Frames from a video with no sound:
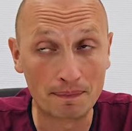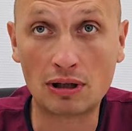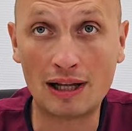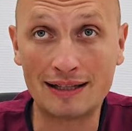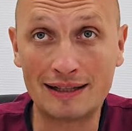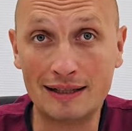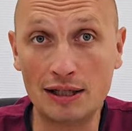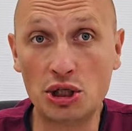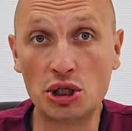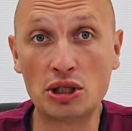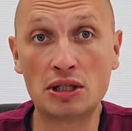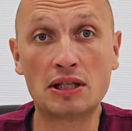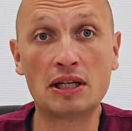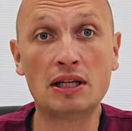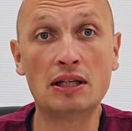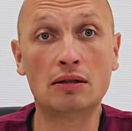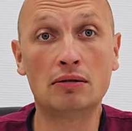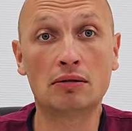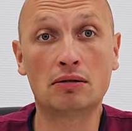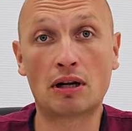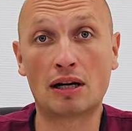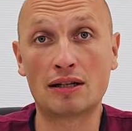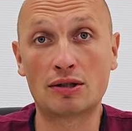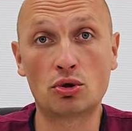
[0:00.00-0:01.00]

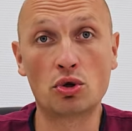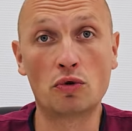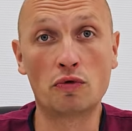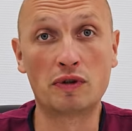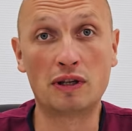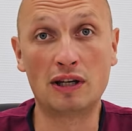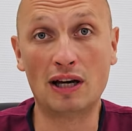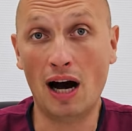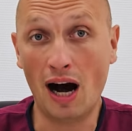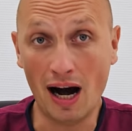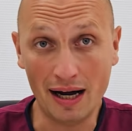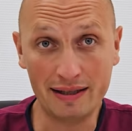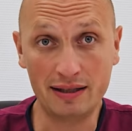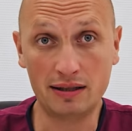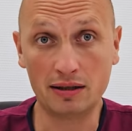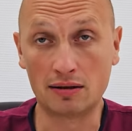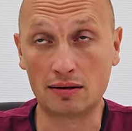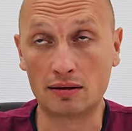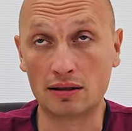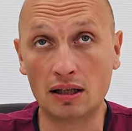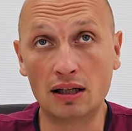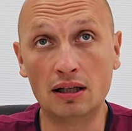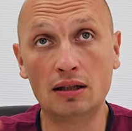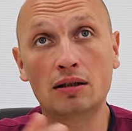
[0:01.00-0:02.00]
Классические кроссовки
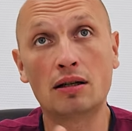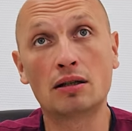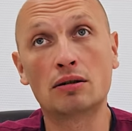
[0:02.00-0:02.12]
ASICS, да,